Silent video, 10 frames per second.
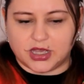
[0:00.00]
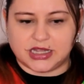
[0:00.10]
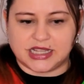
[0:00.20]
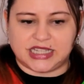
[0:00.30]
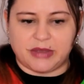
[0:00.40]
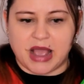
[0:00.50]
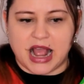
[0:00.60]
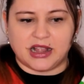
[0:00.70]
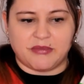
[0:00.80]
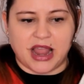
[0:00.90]
das Thema
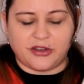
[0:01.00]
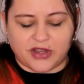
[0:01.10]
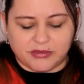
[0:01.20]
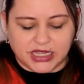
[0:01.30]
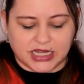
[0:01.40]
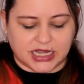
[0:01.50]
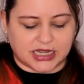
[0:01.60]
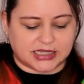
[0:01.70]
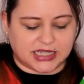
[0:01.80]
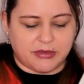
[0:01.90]
allgemein Familie,
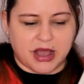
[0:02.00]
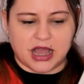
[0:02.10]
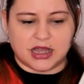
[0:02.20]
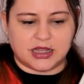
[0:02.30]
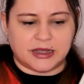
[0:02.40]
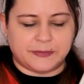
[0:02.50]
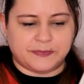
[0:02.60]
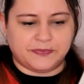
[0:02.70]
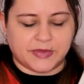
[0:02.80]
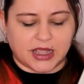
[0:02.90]
das Thema ähm,